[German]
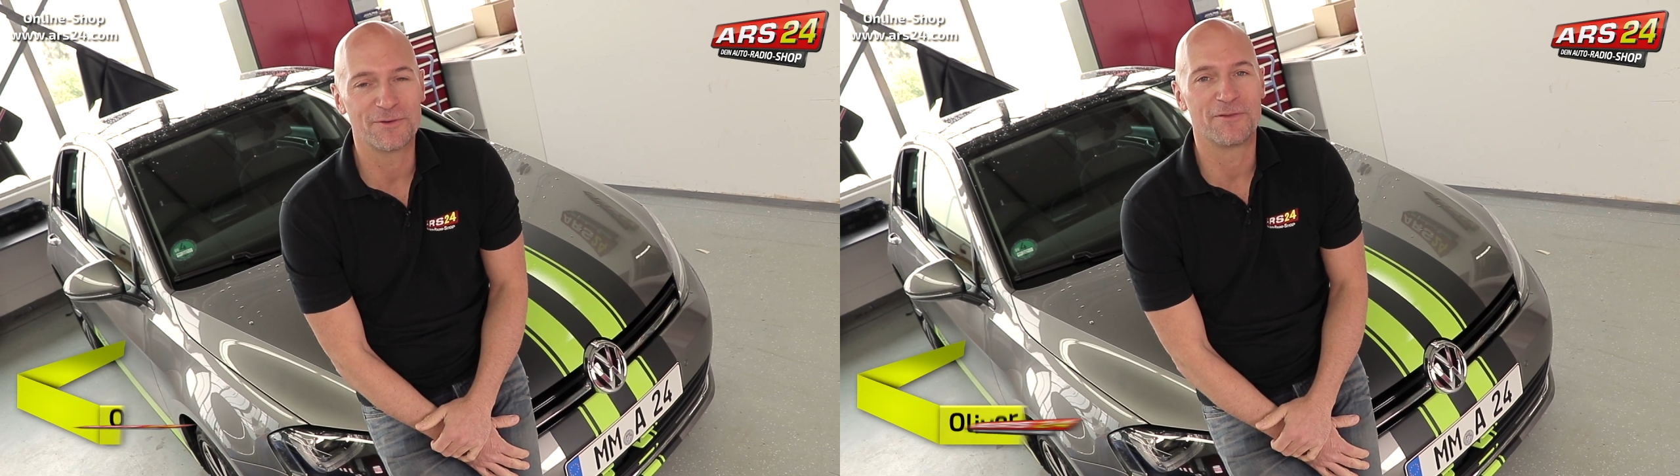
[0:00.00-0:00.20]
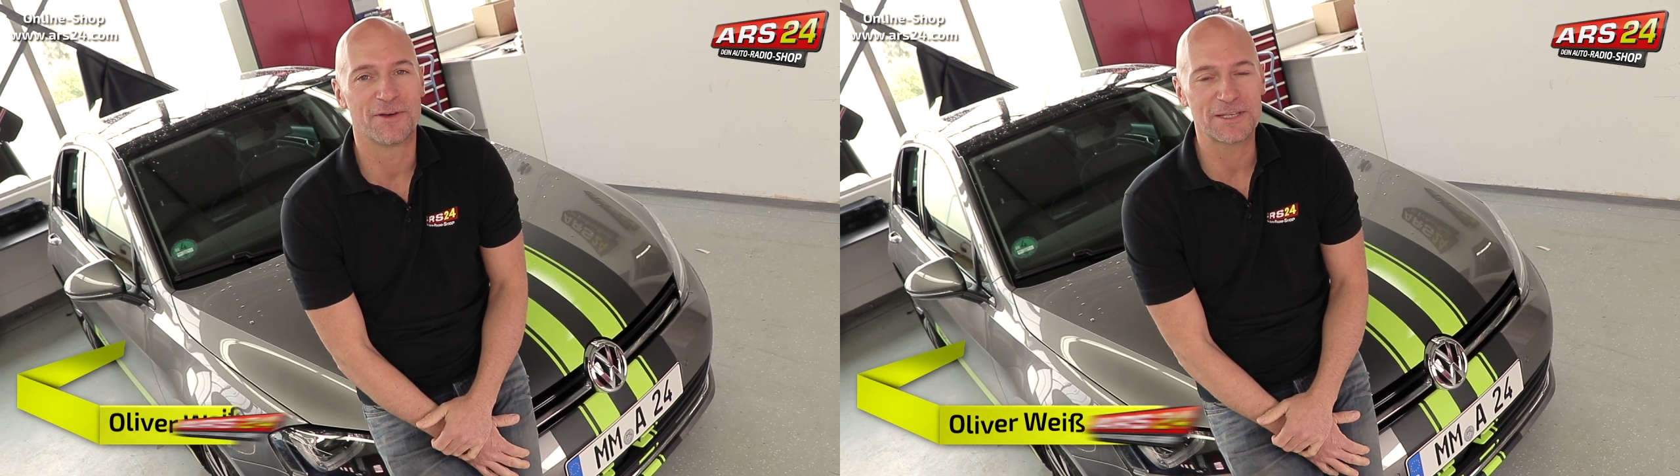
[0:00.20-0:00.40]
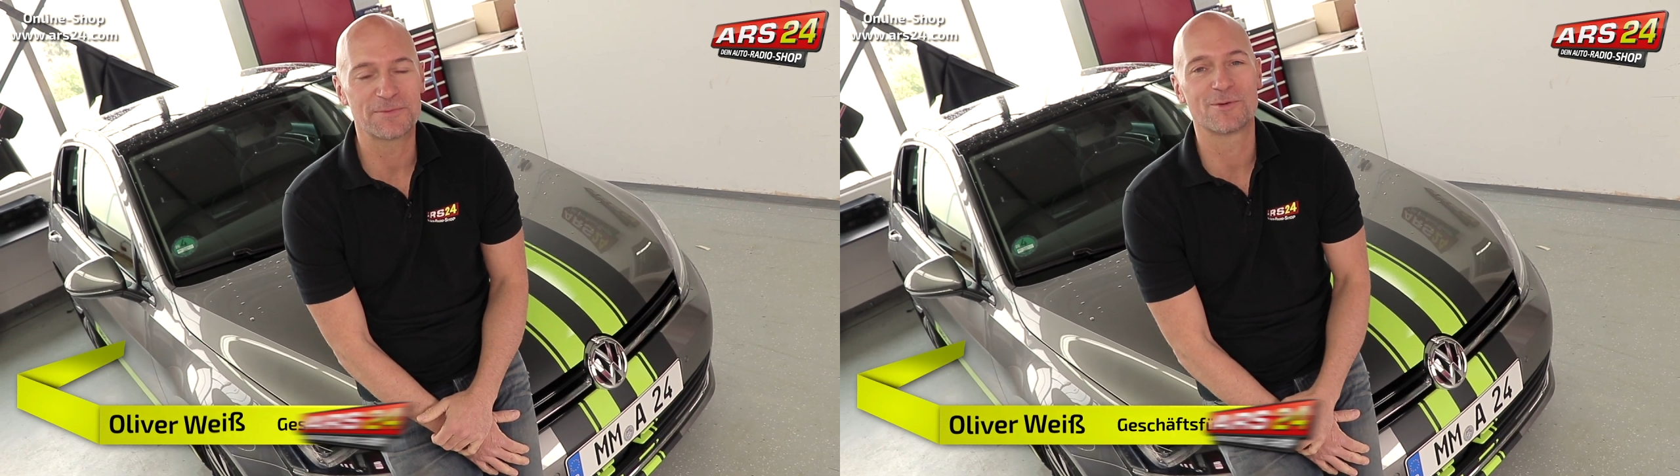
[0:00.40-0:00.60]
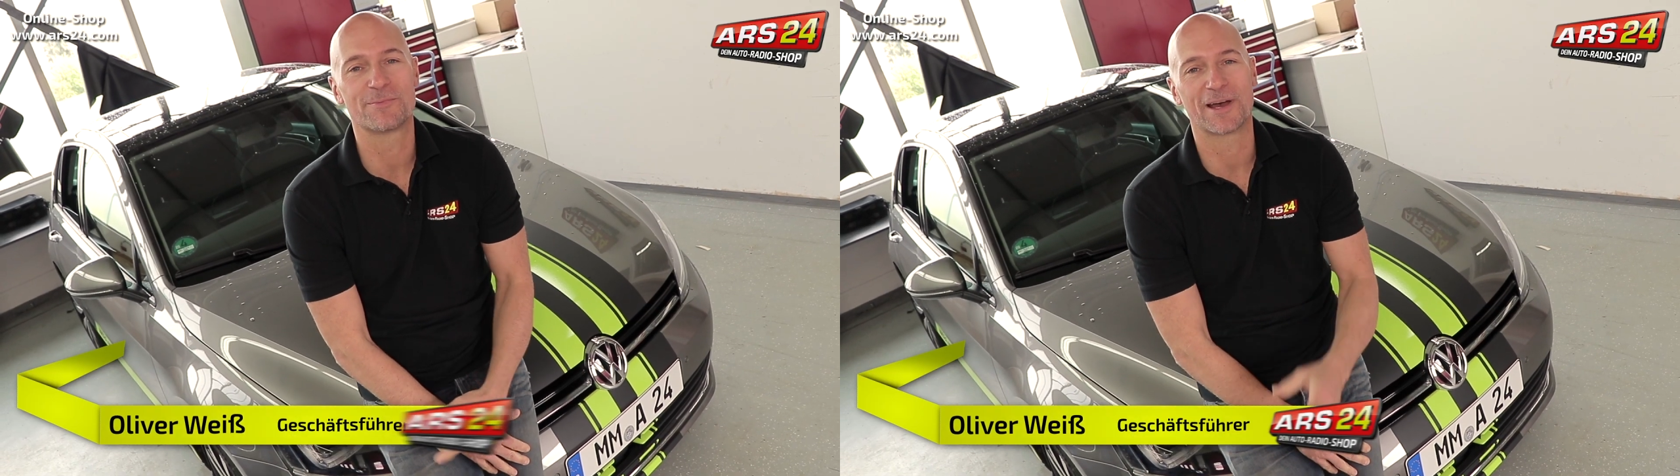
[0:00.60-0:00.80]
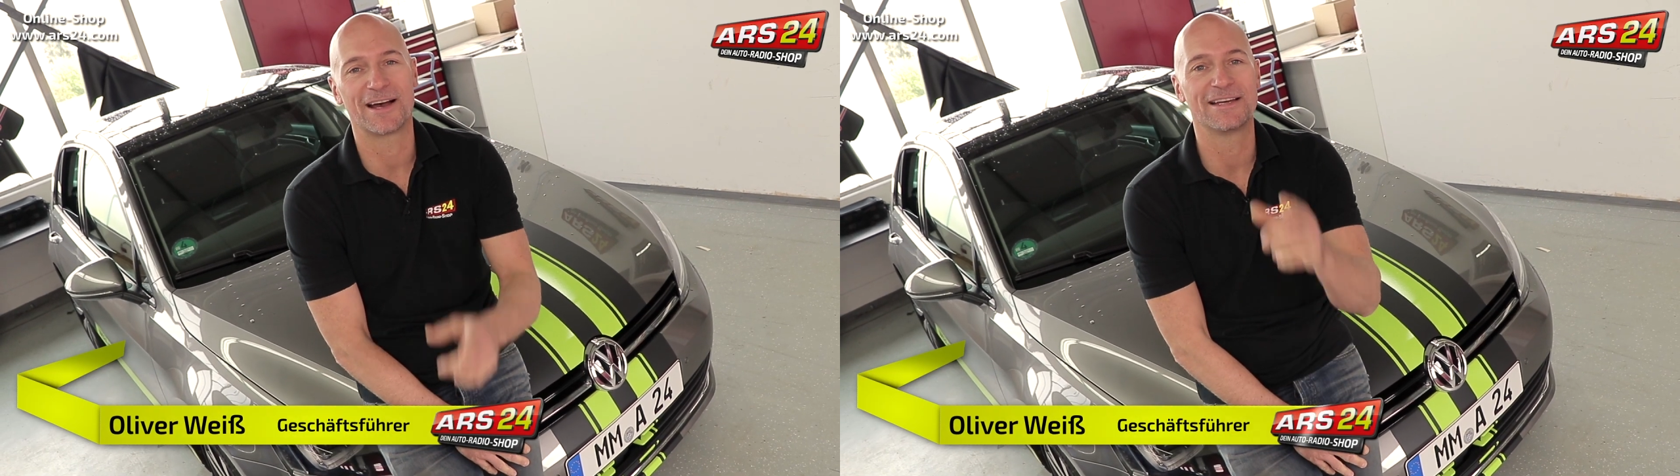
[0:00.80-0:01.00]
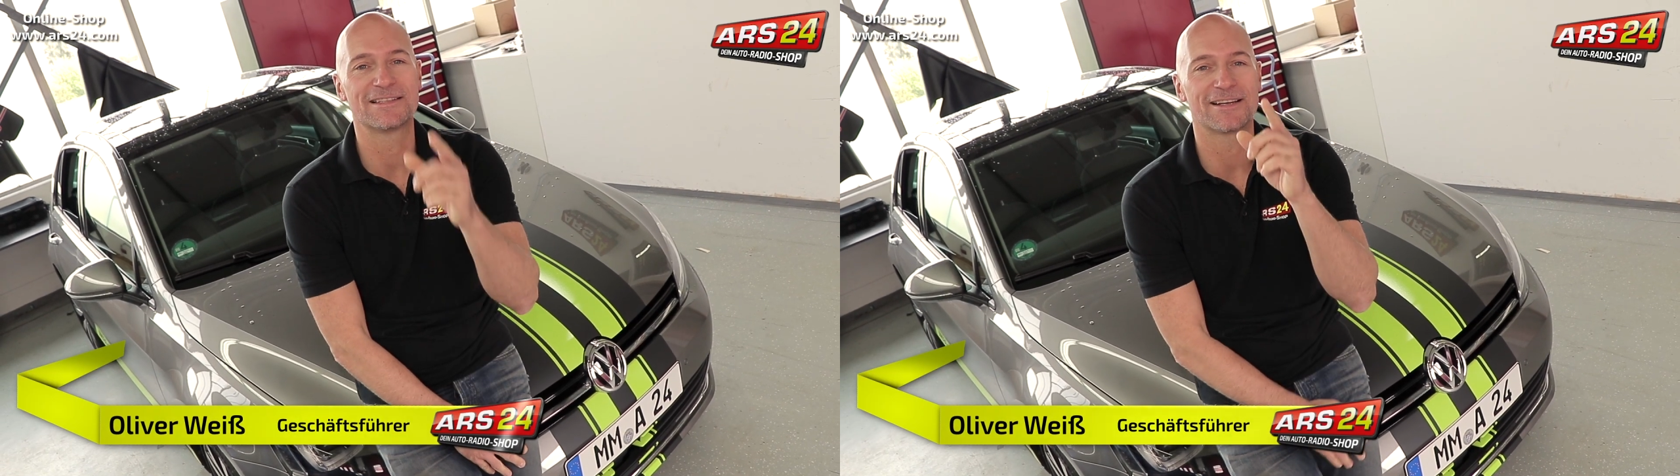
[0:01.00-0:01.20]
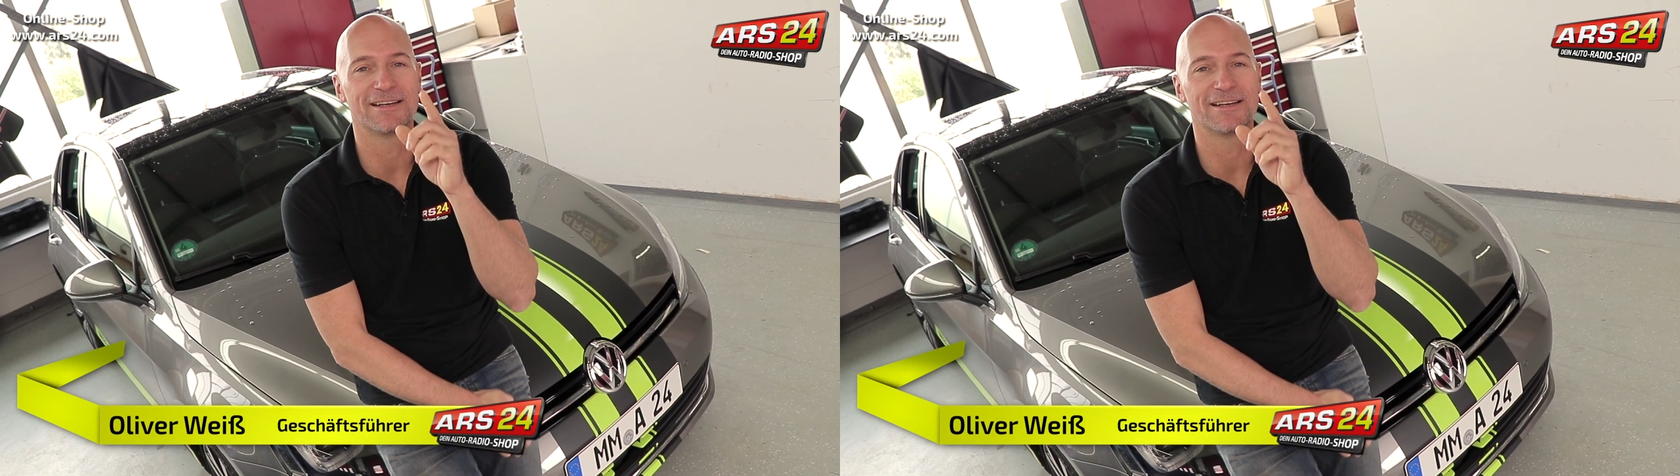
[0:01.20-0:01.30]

Facebook bereits